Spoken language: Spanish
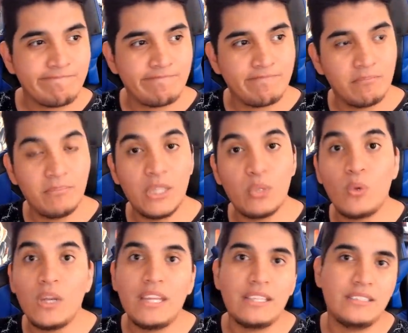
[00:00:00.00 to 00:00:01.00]
me
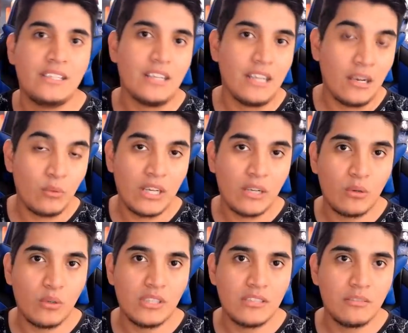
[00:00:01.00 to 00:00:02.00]
duele decir algunas
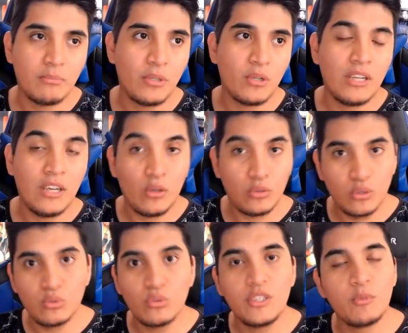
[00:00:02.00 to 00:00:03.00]
cosas, pero en los
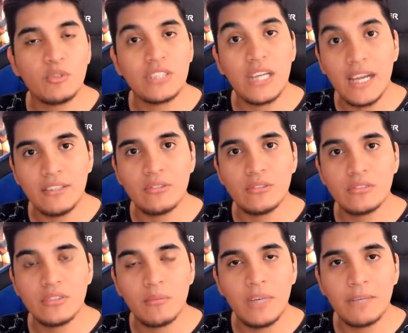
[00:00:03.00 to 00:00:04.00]
dos últimos años,
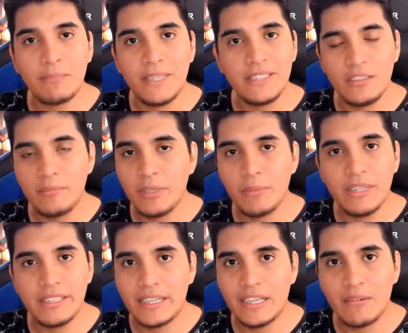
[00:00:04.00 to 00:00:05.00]
Blackpink
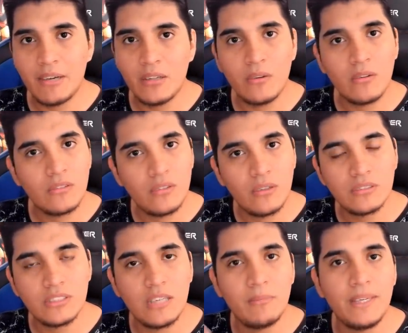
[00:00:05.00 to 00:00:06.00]
simplemente ha grabado dos
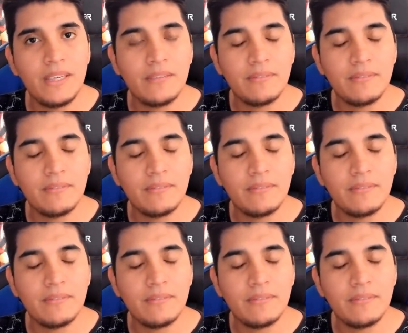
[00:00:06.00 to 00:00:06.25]
MV.